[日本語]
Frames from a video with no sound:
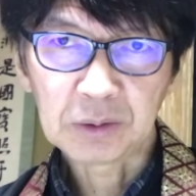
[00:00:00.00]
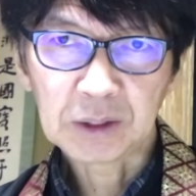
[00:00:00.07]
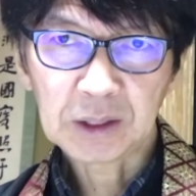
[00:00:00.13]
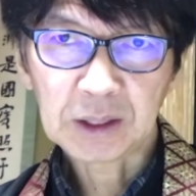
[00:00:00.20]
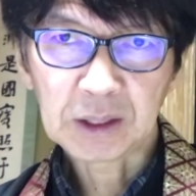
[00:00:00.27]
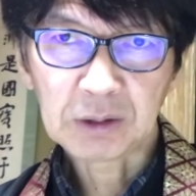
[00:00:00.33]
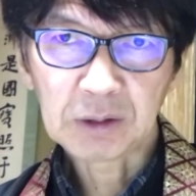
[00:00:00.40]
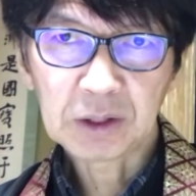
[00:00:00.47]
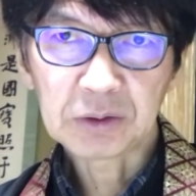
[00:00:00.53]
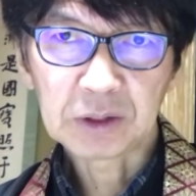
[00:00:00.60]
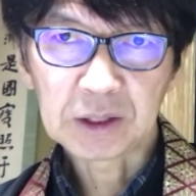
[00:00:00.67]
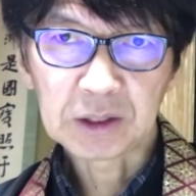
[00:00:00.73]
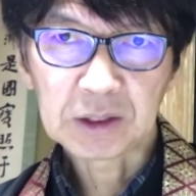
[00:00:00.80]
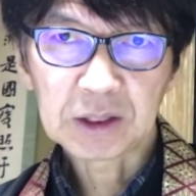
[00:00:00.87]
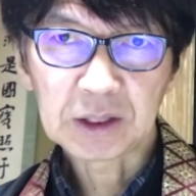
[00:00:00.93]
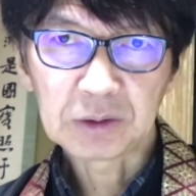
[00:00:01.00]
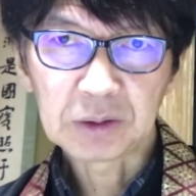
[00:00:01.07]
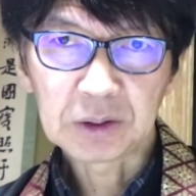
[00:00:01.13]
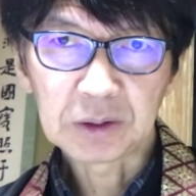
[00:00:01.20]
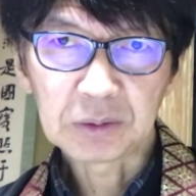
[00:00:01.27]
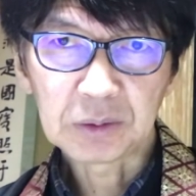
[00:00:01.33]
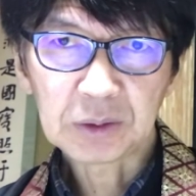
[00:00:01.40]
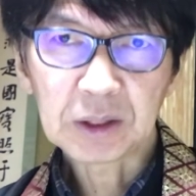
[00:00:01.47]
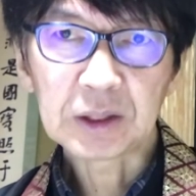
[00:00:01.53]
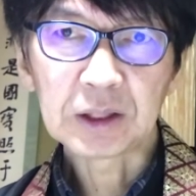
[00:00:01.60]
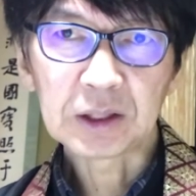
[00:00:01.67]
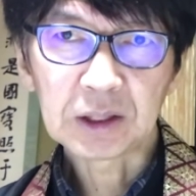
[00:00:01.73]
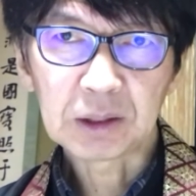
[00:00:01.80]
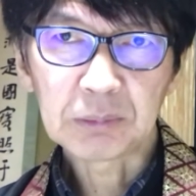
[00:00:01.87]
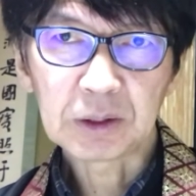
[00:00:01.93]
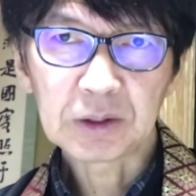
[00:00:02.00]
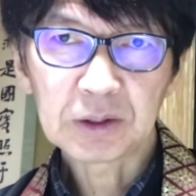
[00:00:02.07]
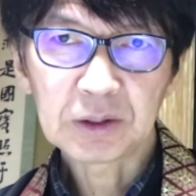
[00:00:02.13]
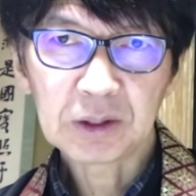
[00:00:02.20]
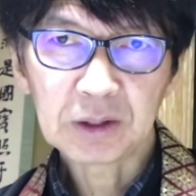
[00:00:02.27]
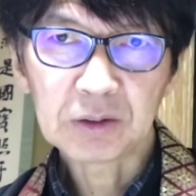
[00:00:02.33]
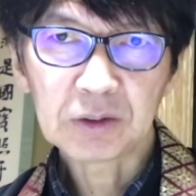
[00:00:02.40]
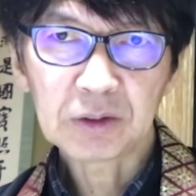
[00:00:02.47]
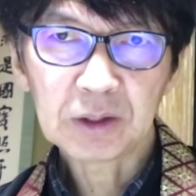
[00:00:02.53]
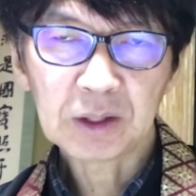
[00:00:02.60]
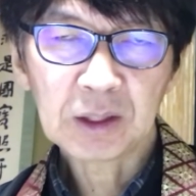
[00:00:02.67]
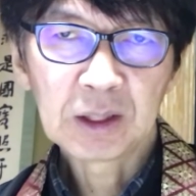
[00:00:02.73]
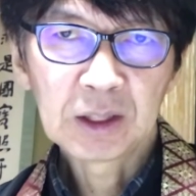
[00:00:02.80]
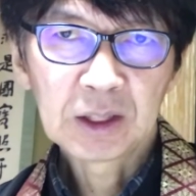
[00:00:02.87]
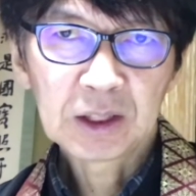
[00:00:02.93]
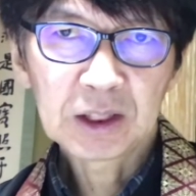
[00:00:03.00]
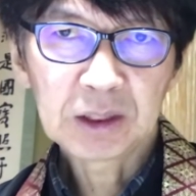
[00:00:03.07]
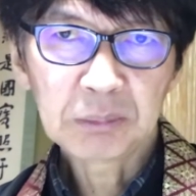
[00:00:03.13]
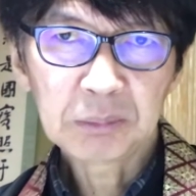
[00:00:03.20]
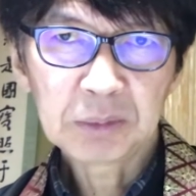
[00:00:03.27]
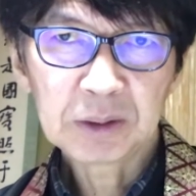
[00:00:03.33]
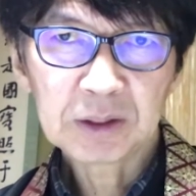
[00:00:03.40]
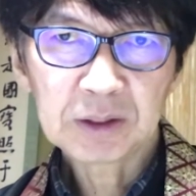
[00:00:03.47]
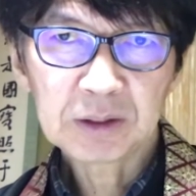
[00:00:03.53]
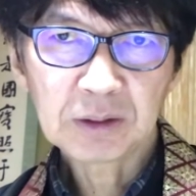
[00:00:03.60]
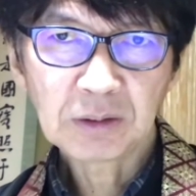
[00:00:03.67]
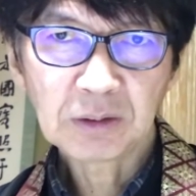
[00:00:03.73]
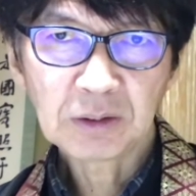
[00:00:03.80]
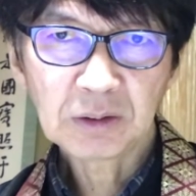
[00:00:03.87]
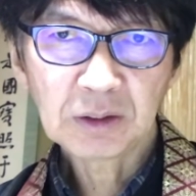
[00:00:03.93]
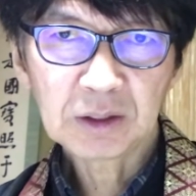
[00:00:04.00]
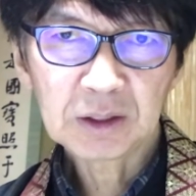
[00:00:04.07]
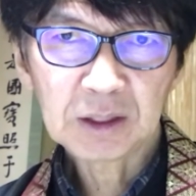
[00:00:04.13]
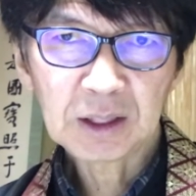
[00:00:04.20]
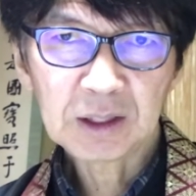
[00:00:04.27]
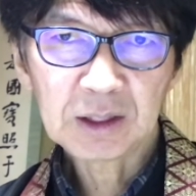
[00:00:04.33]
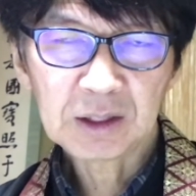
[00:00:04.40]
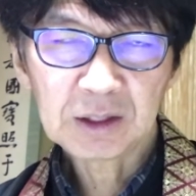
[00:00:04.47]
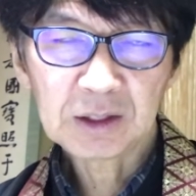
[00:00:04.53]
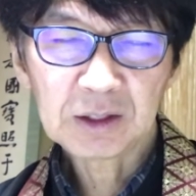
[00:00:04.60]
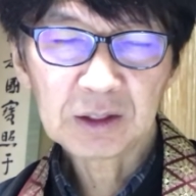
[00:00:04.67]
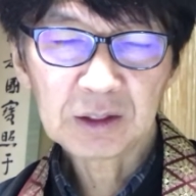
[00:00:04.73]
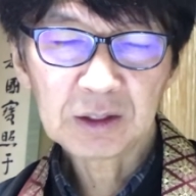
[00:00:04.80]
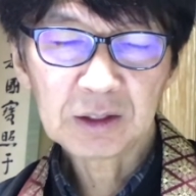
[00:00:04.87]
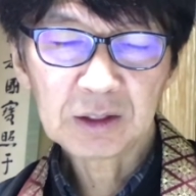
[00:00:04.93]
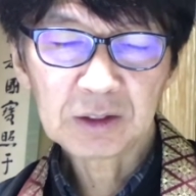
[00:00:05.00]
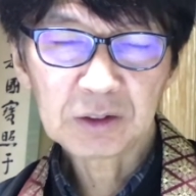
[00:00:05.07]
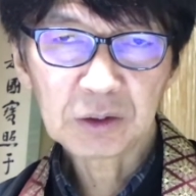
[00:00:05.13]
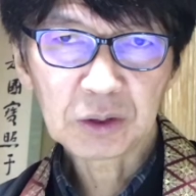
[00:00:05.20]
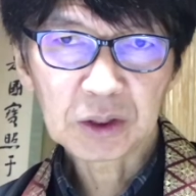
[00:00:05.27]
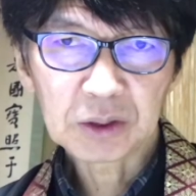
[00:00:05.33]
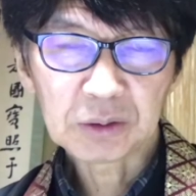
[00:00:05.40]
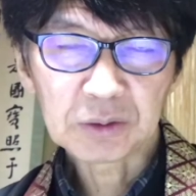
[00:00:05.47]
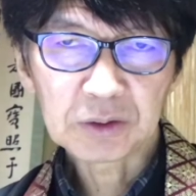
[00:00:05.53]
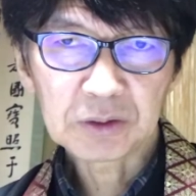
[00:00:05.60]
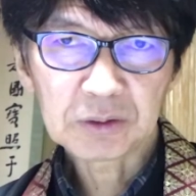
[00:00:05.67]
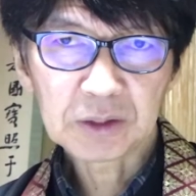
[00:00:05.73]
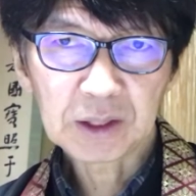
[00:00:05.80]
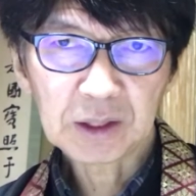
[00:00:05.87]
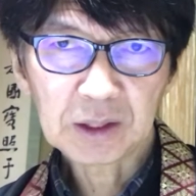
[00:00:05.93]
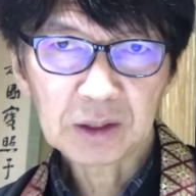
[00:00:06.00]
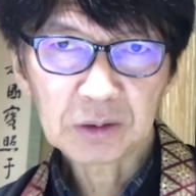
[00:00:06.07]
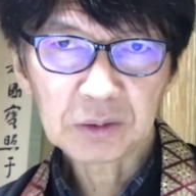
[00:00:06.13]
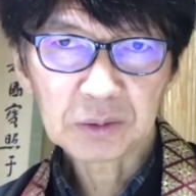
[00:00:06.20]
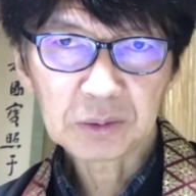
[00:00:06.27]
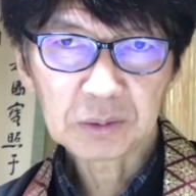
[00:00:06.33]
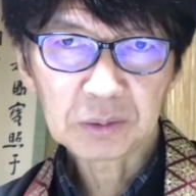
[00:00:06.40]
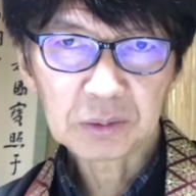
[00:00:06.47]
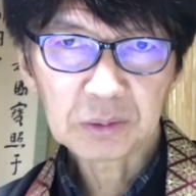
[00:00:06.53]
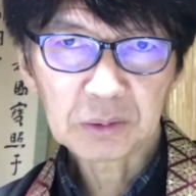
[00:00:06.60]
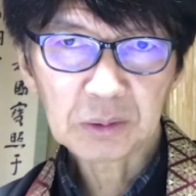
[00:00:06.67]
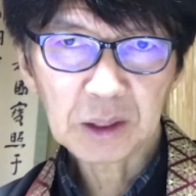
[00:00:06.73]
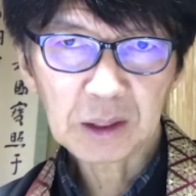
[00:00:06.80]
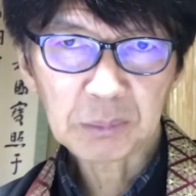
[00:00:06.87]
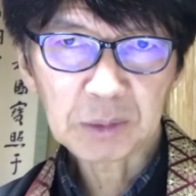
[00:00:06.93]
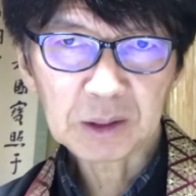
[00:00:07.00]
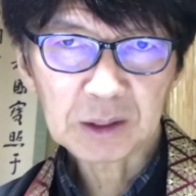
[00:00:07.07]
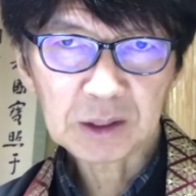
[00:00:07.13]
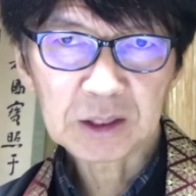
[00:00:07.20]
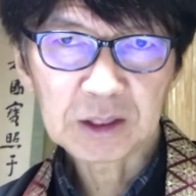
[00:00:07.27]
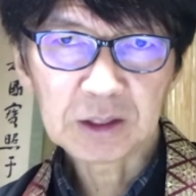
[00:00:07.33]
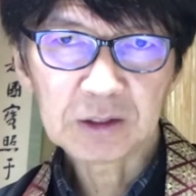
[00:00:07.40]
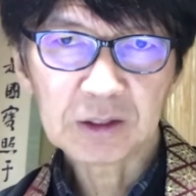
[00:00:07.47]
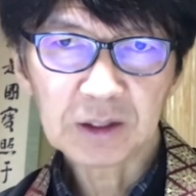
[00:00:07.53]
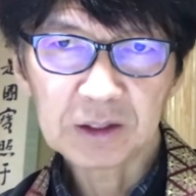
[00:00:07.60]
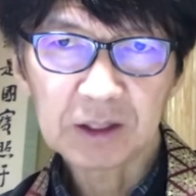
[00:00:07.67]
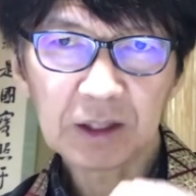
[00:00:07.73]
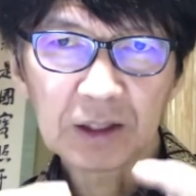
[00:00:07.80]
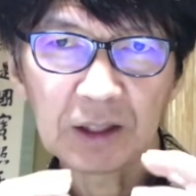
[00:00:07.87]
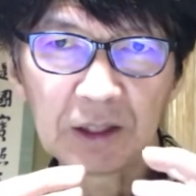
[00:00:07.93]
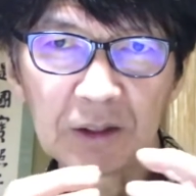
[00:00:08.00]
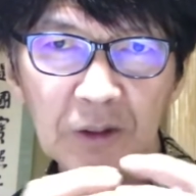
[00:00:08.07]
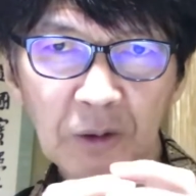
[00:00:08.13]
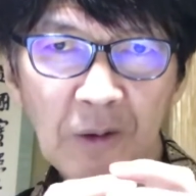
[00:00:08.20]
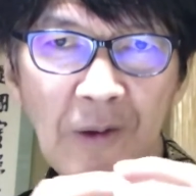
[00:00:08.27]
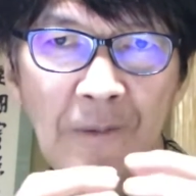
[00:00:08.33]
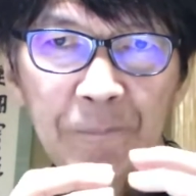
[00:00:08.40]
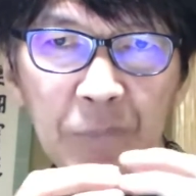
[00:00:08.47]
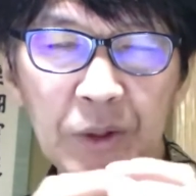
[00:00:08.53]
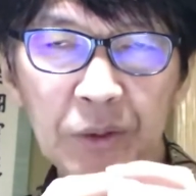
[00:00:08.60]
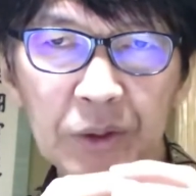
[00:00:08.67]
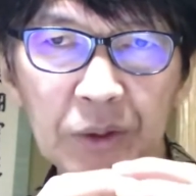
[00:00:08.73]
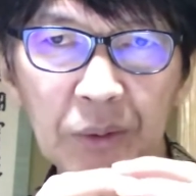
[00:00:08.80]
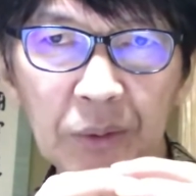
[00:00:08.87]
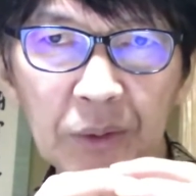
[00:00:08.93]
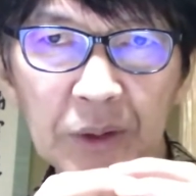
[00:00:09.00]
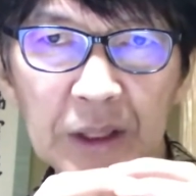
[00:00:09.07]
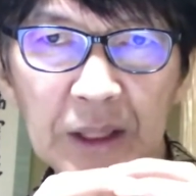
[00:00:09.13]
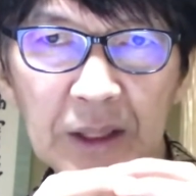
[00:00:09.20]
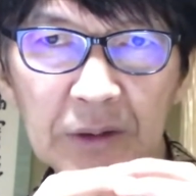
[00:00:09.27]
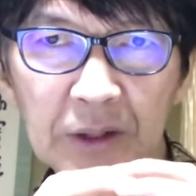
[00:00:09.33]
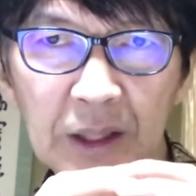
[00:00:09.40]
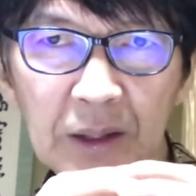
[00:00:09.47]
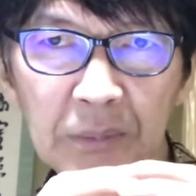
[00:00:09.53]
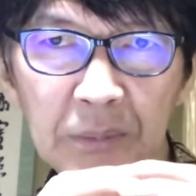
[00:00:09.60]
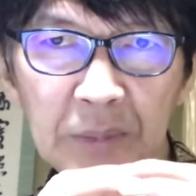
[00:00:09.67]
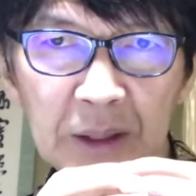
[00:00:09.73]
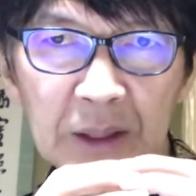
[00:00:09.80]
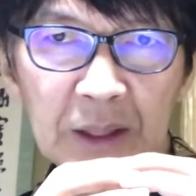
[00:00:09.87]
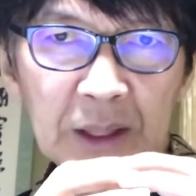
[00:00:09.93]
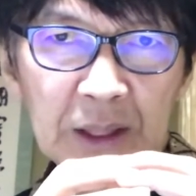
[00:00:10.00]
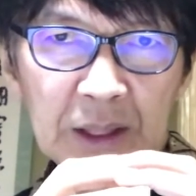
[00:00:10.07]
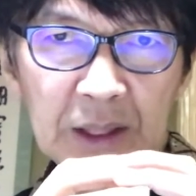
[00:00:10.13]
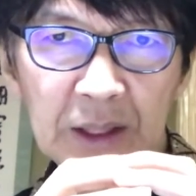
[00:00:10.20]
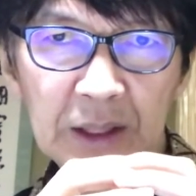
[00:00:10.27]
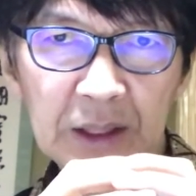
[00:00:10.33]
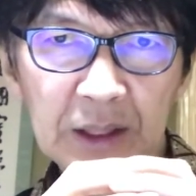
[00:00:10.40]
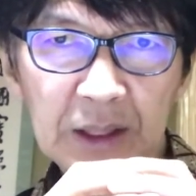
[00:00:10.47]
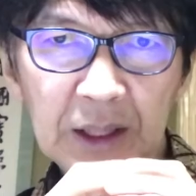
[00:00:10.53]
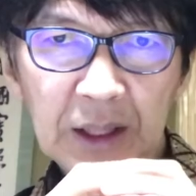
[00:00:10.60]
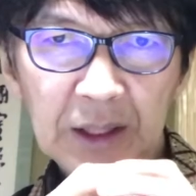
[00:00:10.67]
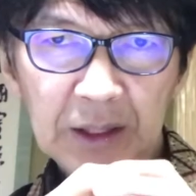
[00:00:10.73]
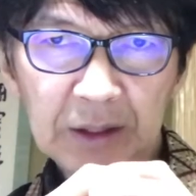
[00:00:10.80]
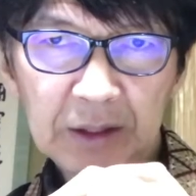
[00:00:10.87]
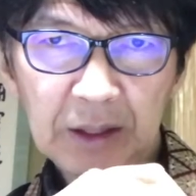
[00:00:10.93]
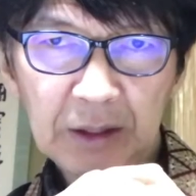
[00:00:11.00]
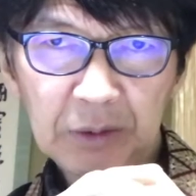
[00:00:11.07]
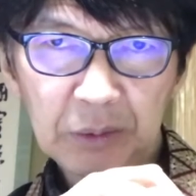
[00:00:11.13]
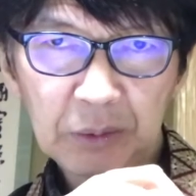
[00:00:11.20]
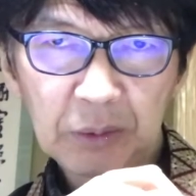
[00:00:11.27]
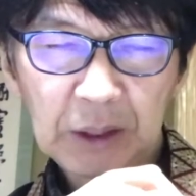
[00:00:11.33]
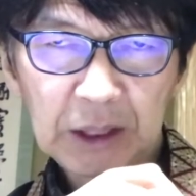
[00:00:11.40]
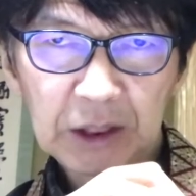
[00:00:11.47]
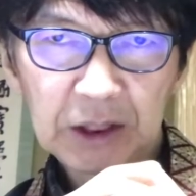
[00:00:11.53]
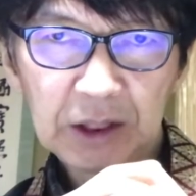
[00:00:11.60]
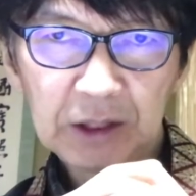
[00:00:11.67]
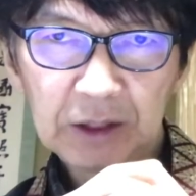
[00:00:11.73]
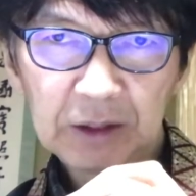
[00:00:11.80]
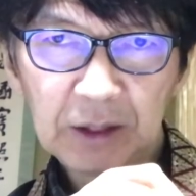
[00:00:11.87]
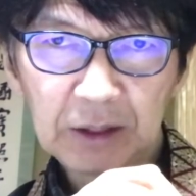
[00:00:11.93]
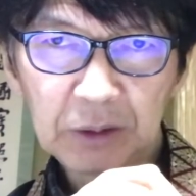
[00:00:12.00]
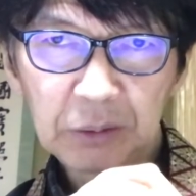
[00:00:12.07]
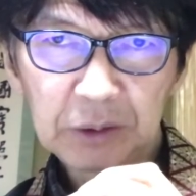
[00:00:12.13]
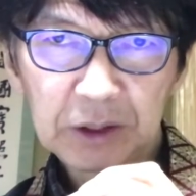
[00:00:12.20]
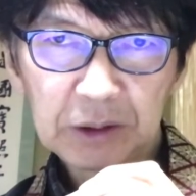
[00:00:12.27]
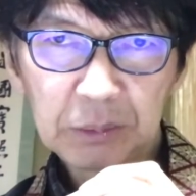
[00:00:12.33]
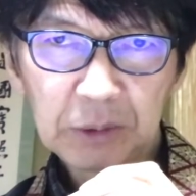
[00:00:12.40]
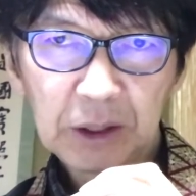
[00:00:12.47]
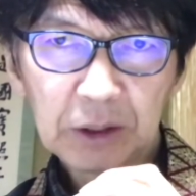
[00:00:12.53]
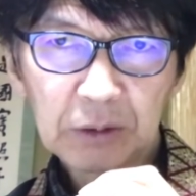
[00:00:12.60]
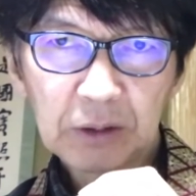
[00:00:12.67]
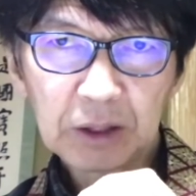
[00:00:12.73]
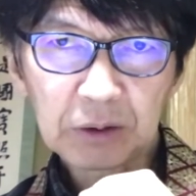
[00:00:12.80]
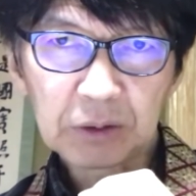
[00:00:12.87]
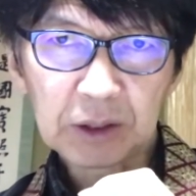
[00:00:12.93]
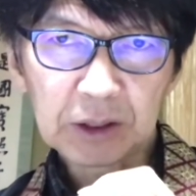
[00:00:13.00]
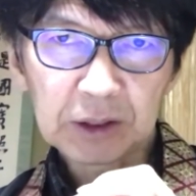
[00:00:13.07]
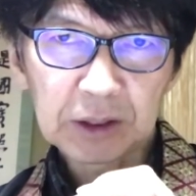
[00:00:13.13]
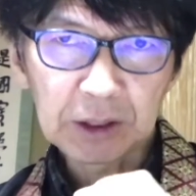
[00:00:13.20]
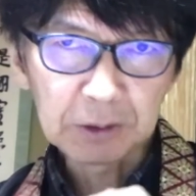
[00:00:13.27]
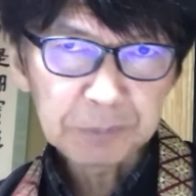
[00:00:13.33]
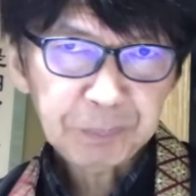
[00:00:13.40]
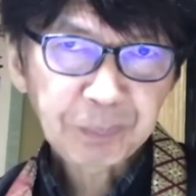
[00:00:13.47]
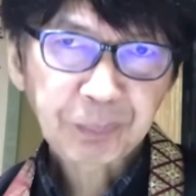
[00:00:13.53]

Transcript: 仲が悪くなっちゃうっていうことは出てきますね。それは親密な組織を作り上げるということがまた小さい社会の良いところである反面、え一回あのおかしいなったらとてつもなく悪くなっちゃう。